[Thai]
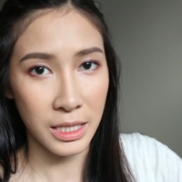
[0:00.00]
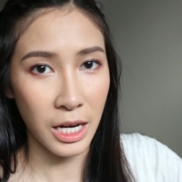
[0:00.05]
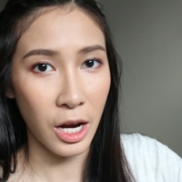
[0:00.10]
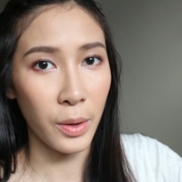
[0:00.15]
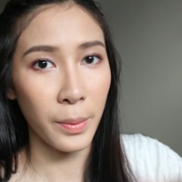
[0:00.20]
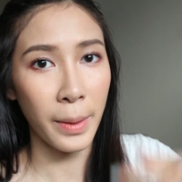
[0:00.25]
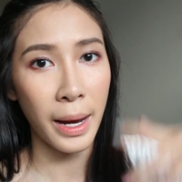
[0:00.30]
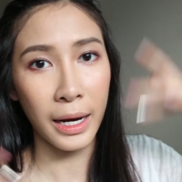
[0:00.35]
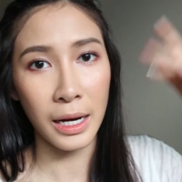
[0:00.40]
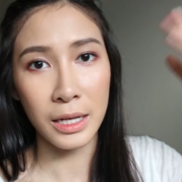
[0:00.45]
น
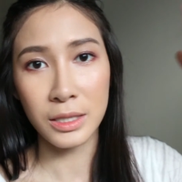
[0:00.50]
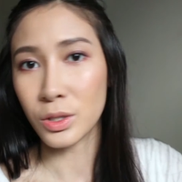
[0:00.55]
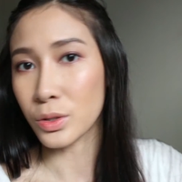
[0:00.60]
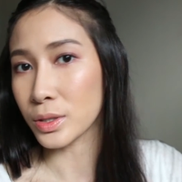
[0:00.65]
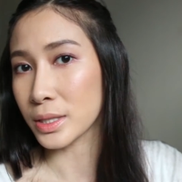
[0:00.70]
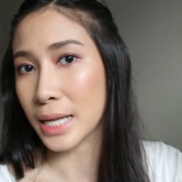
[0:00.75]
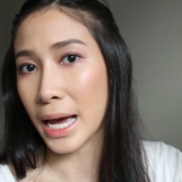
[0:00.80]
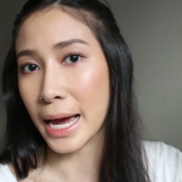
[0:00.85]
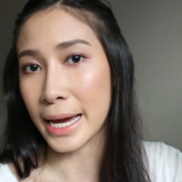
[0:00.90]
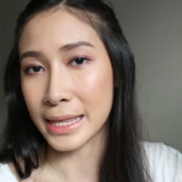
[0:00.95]
เช้ามาก็ส
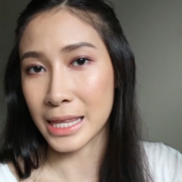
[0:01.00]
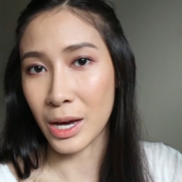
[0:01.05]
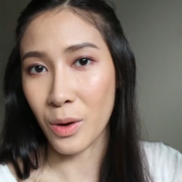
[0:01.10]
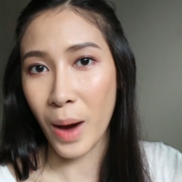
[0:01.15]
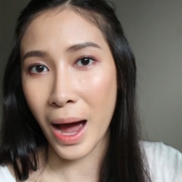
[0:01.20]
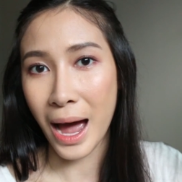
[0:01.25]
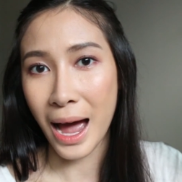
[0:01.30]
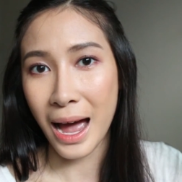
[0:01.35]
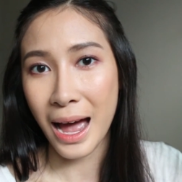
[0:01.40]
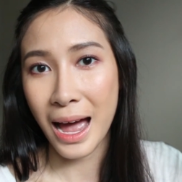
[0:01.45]
ดใส แต่
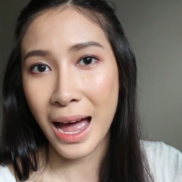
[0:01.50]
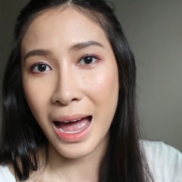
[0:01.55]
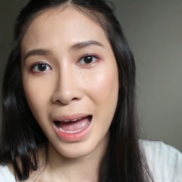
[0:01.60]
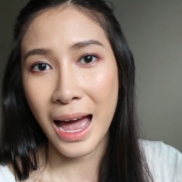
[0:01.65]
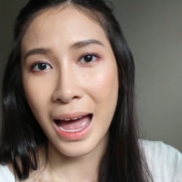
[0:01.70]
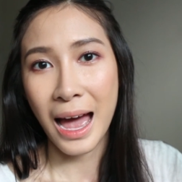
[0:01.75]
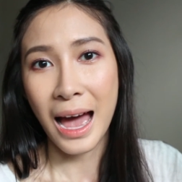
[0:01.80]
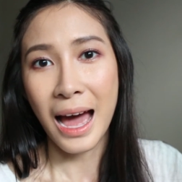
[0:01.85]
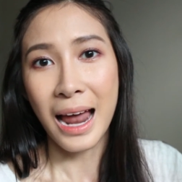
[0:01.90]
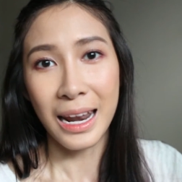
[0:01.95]
ว่า
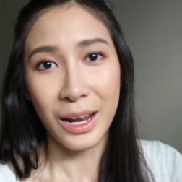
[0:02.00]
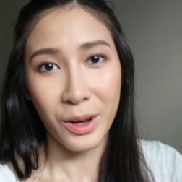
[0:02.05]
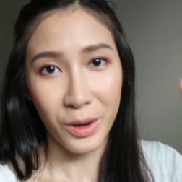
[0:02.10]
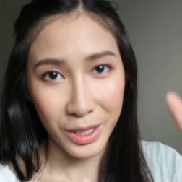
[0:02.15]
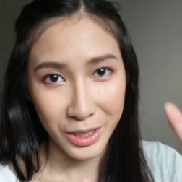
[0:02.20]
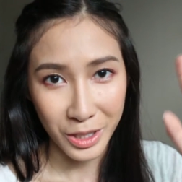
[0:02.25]
เรา